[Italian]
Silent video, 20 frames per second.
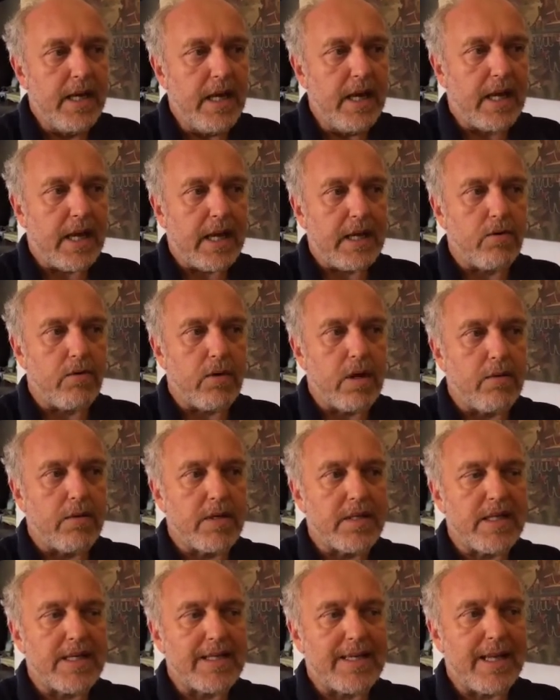e credo che
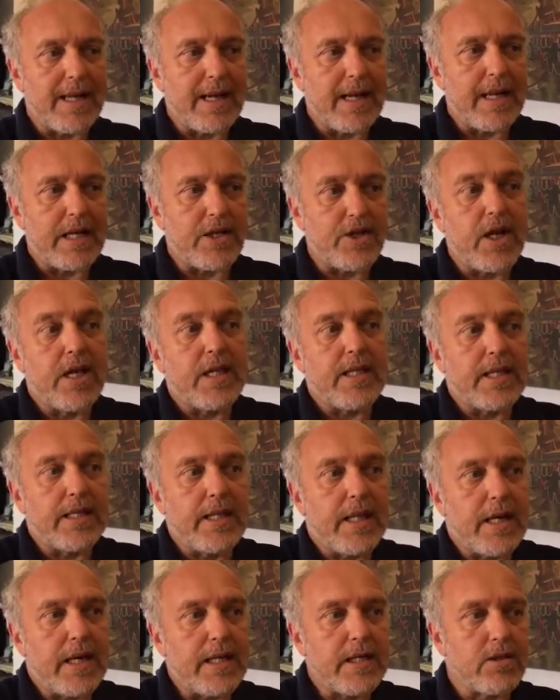questa sarà la scelta scelta,
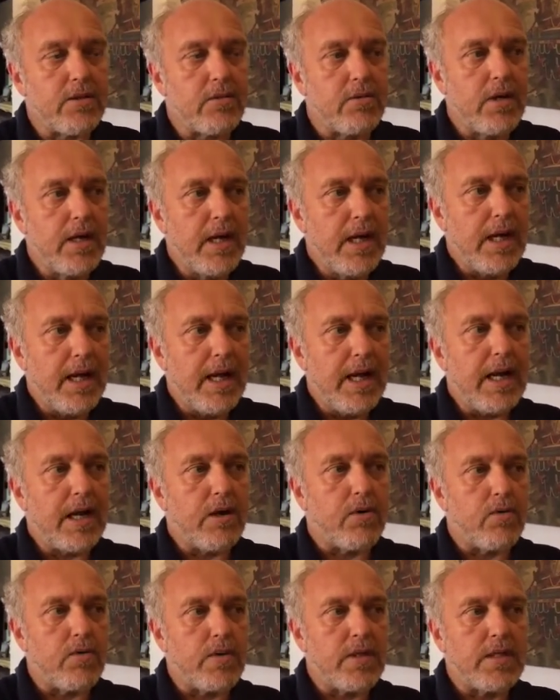del resto è
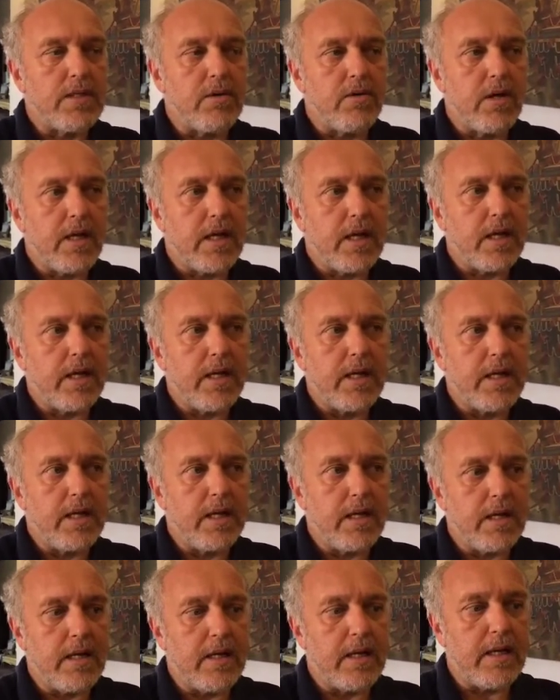la condizione
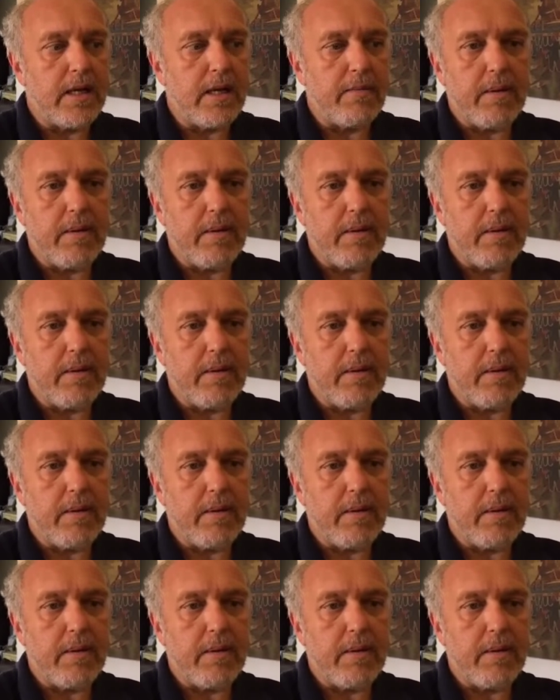che eh,